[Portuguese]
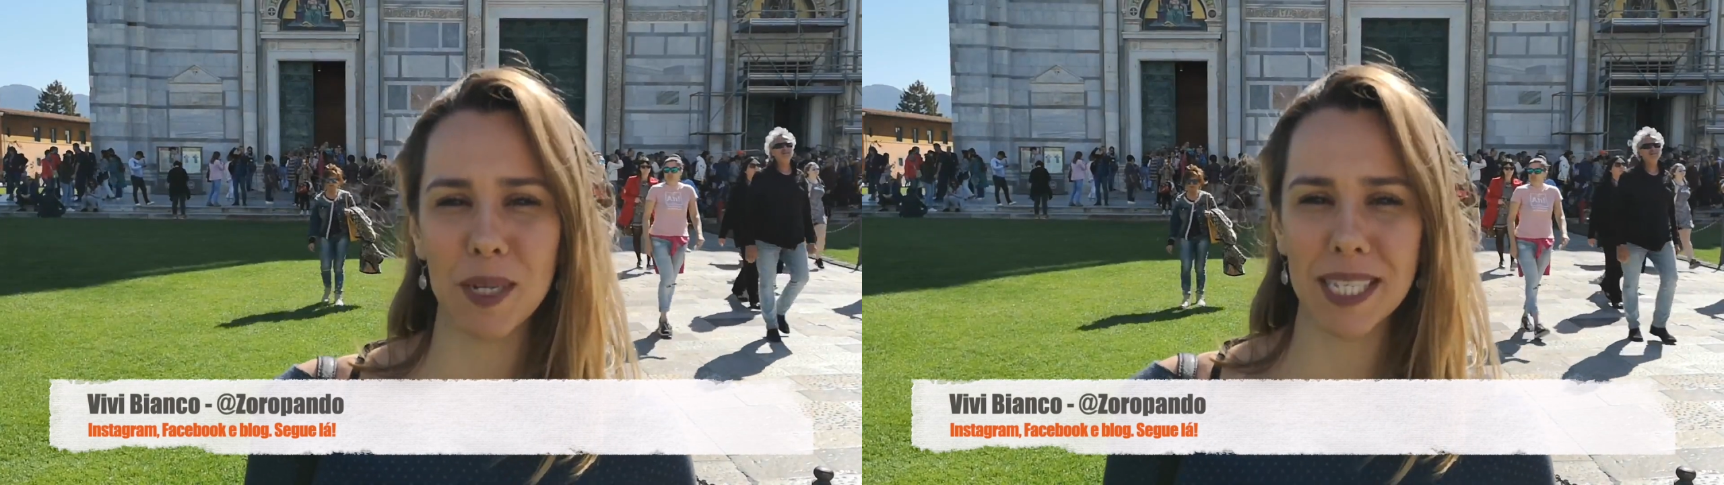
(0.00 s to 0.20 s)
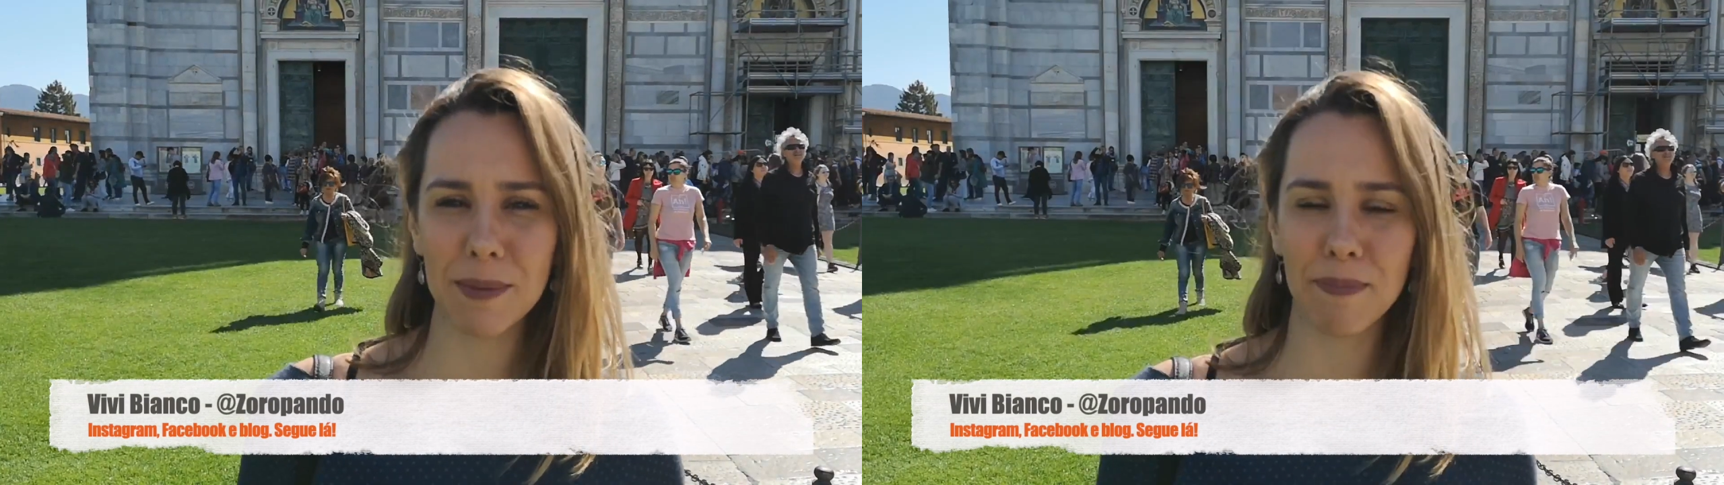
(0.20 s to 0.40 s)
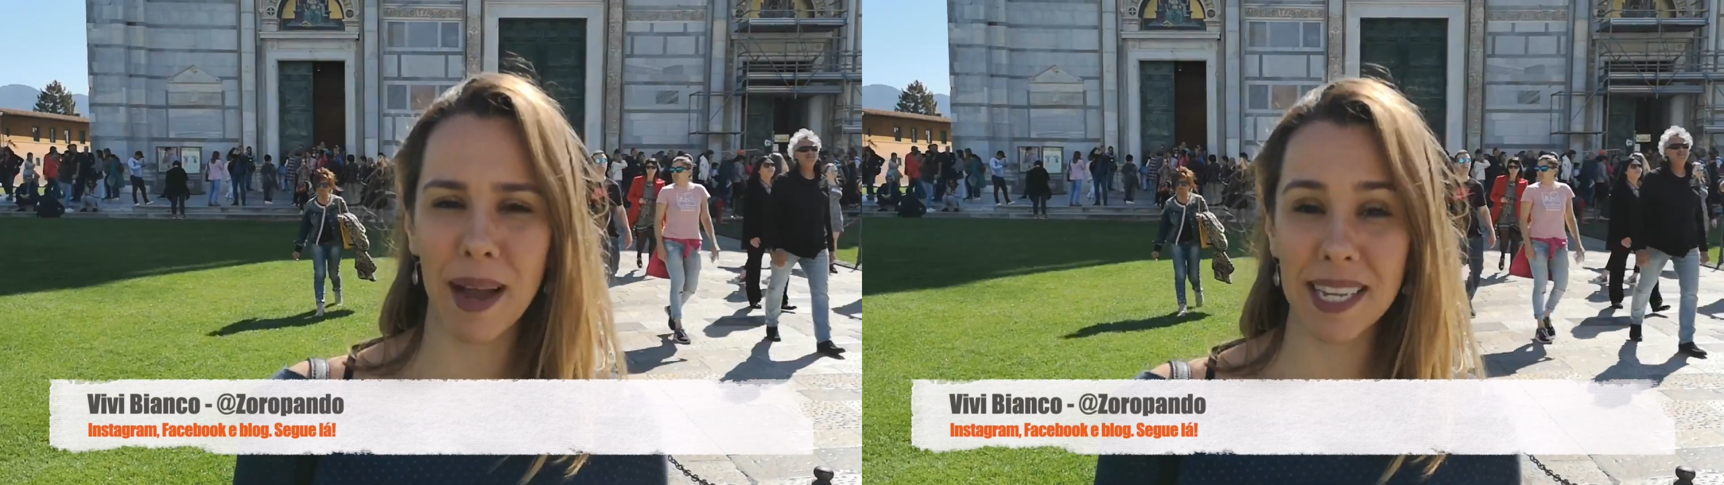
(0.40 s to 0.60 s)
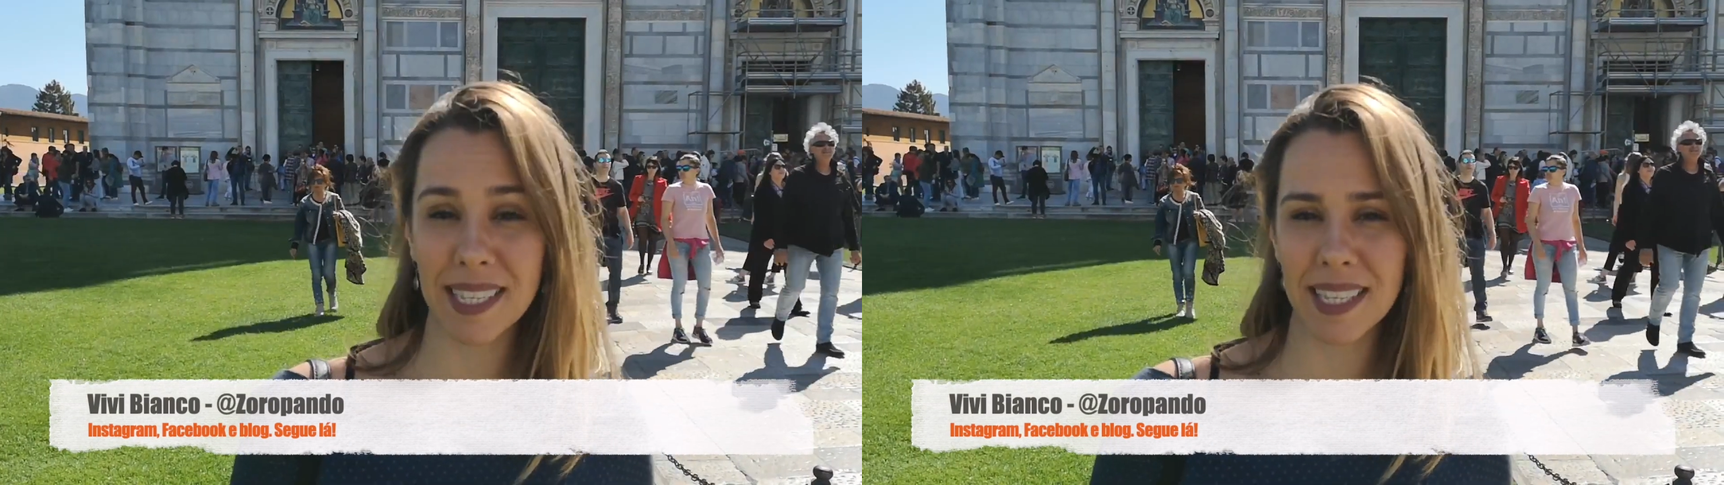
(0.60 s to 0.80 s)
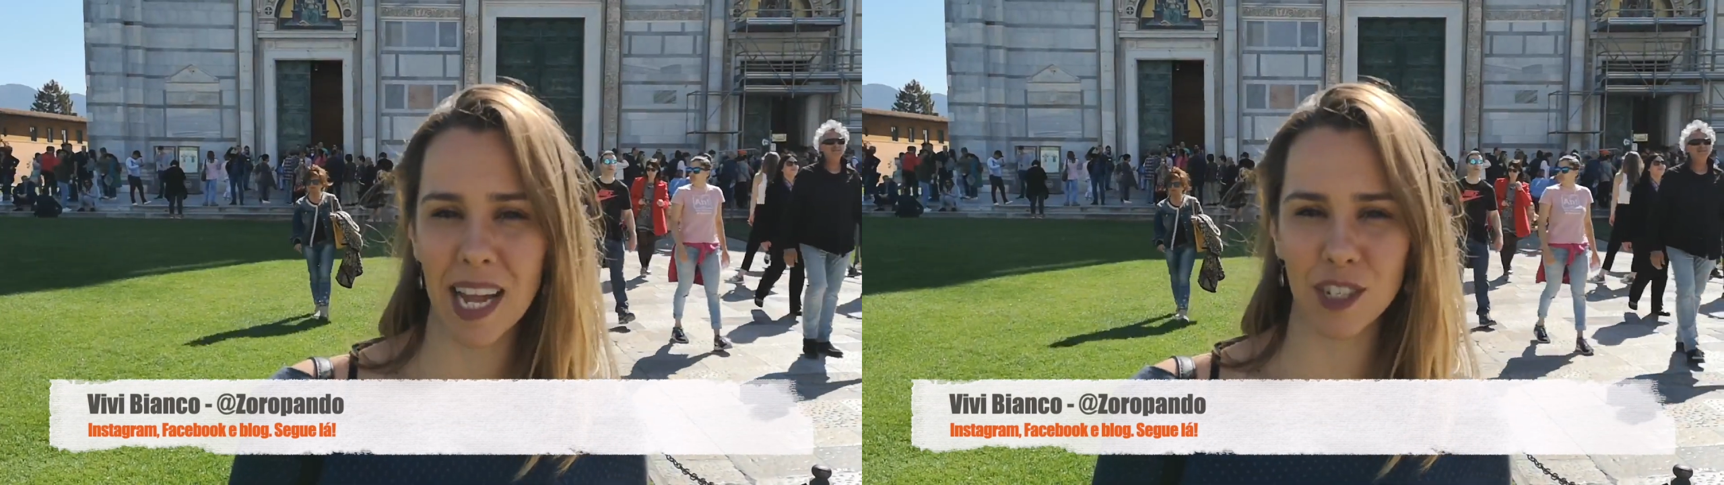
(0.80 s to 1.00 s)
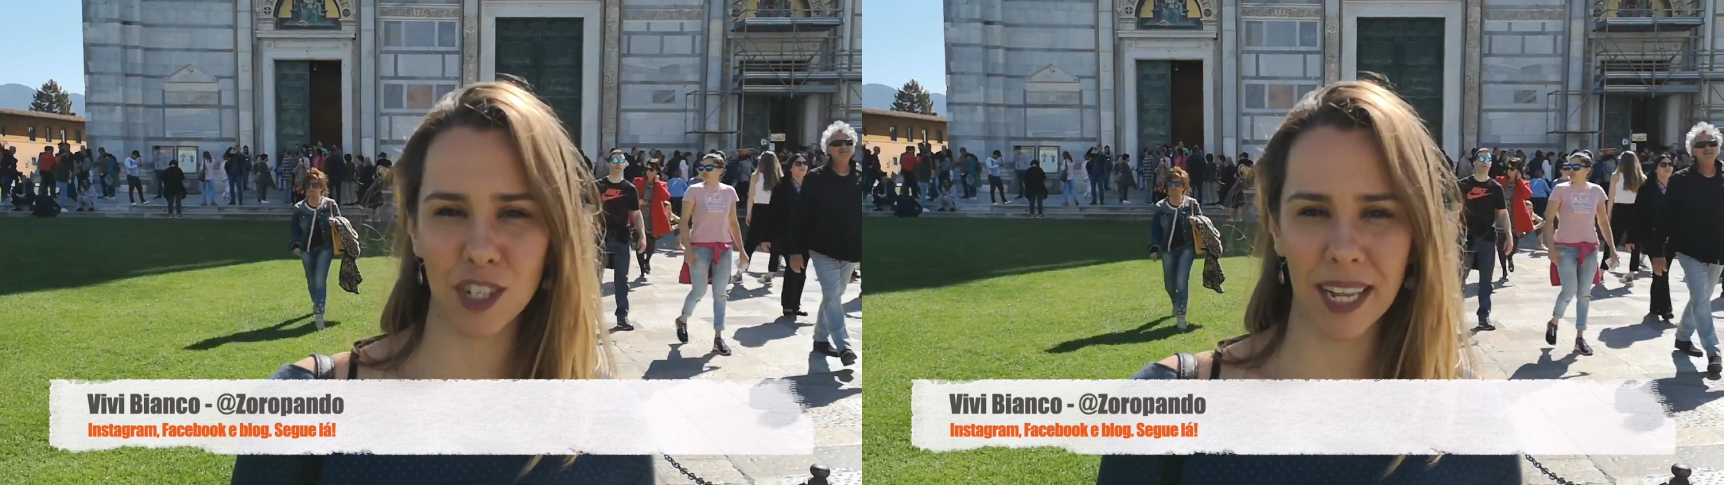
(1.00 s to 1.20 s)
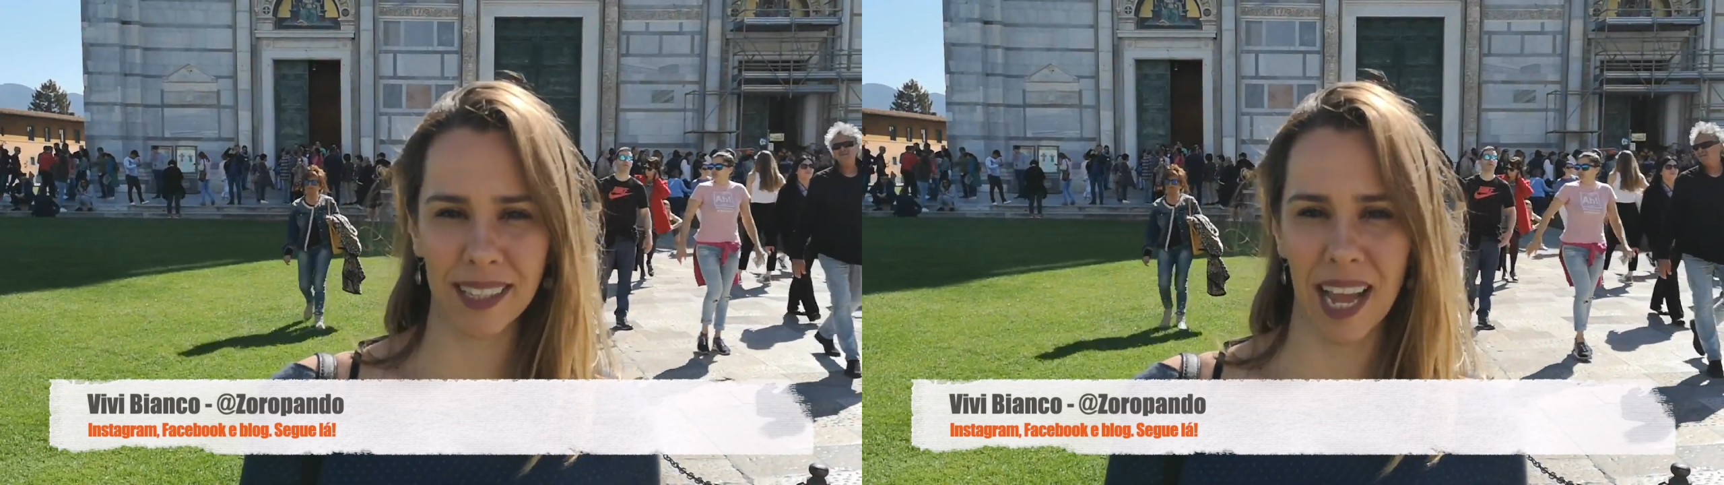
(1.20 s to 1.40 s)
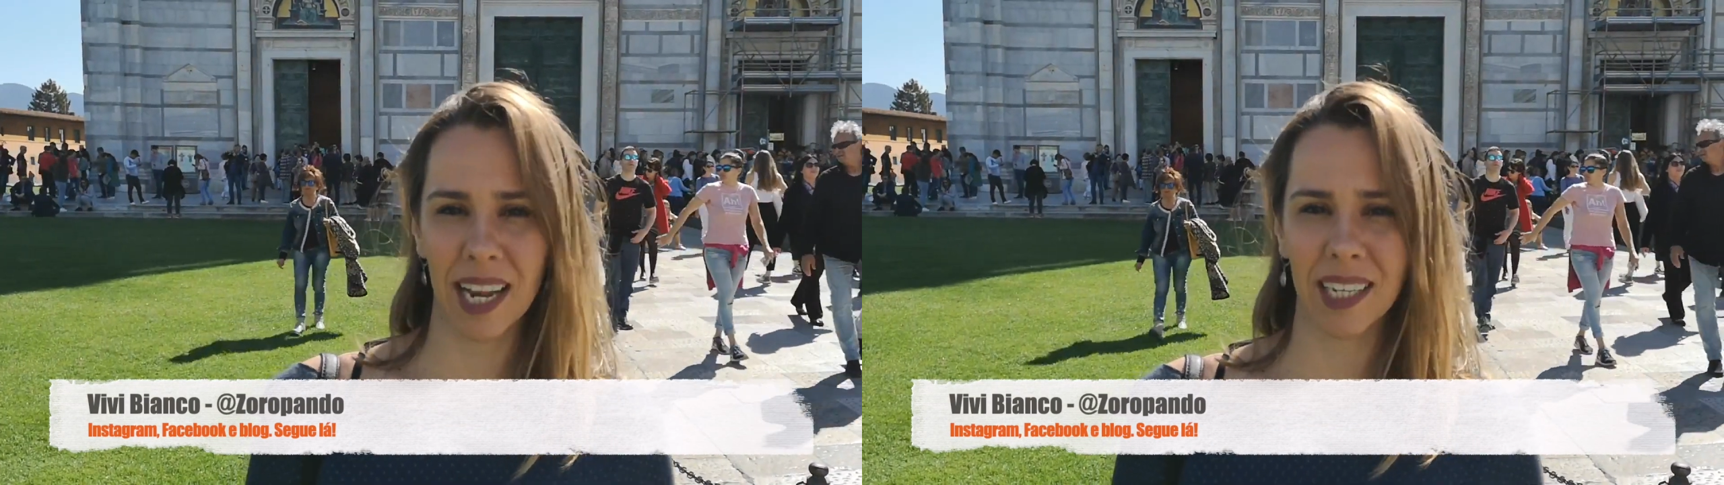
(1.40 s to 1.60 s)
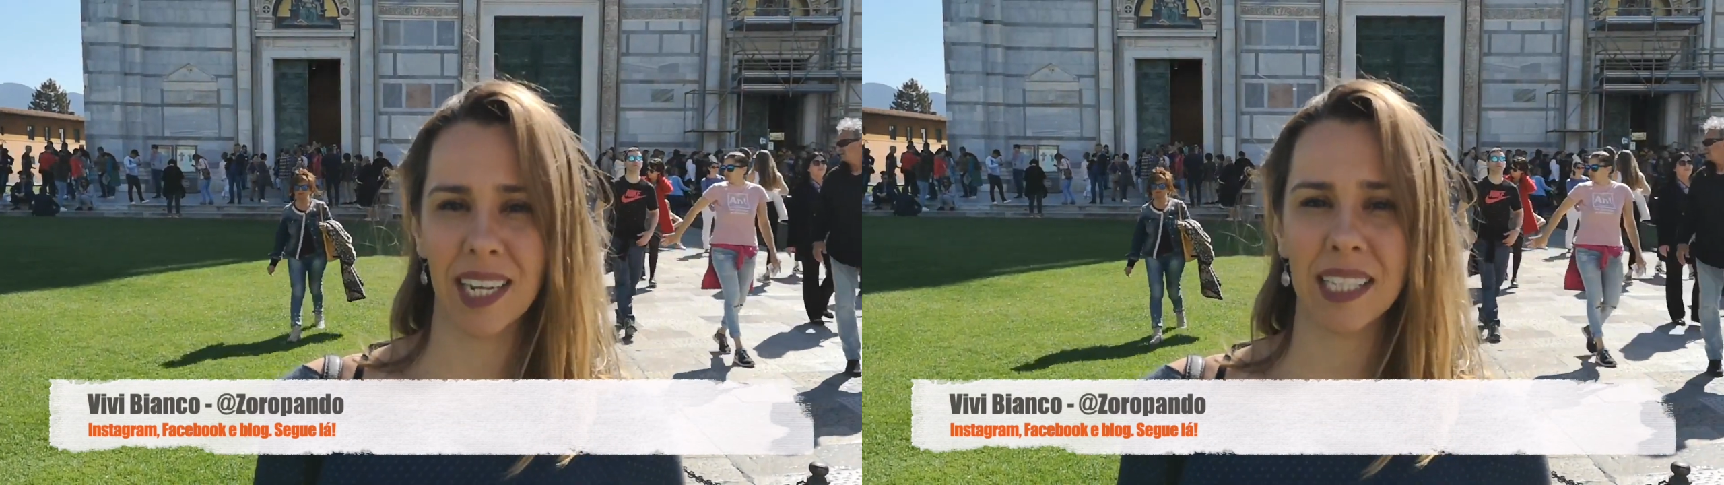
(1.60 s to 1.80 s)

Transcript: principais cidades da Itália.